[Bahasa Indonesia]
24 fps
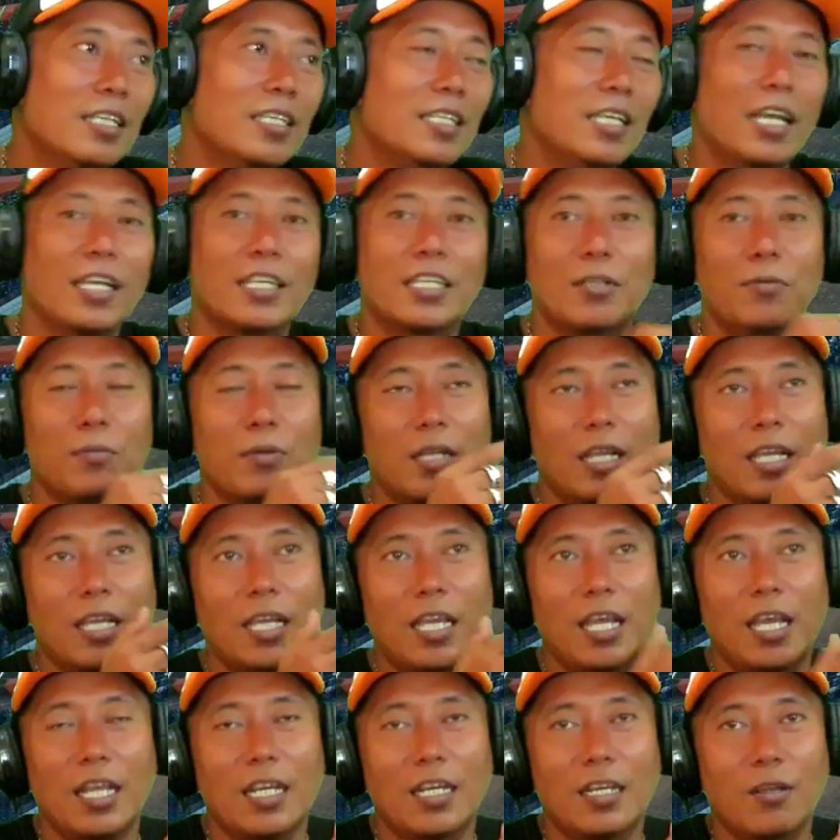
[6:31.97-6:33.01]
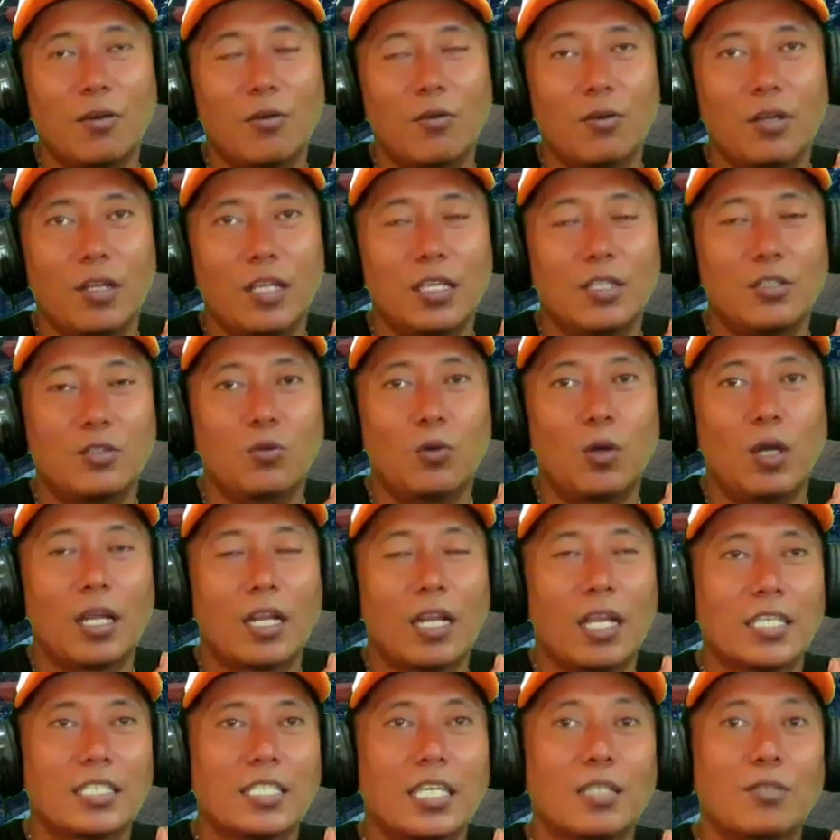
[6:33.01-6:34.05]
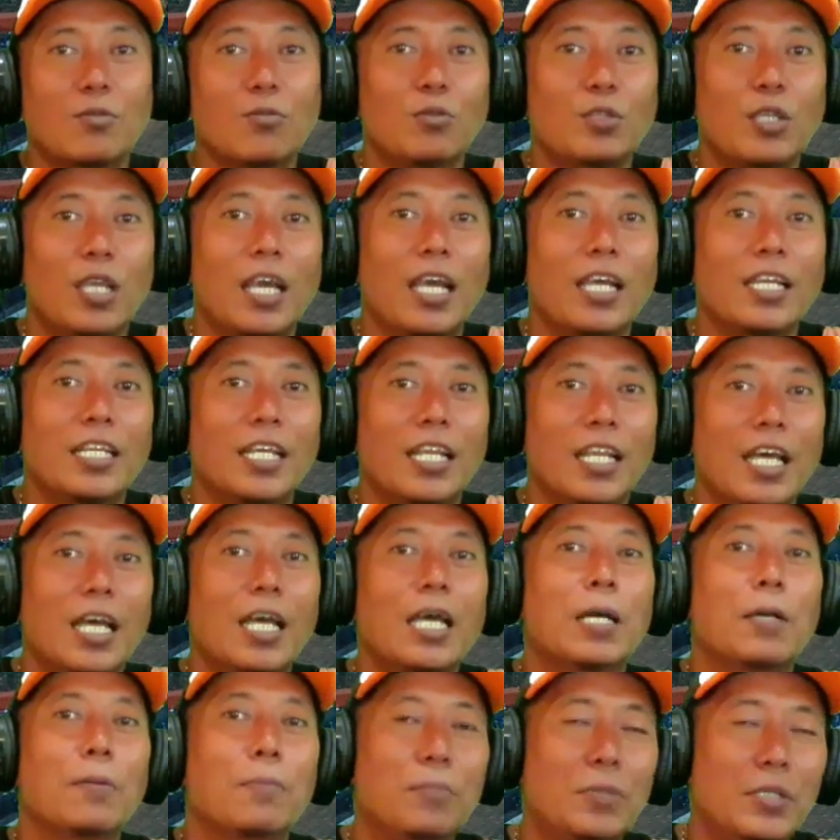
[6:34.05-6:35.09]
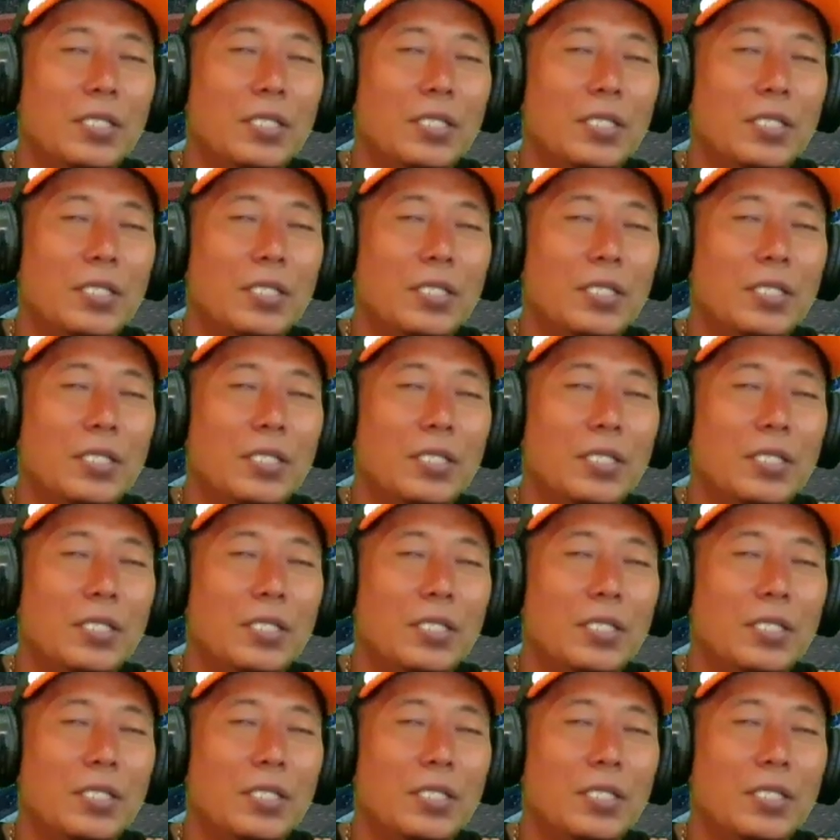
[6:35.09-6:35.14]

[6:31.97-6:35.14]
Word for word: yang dimenangkan oleh juara satunya adalah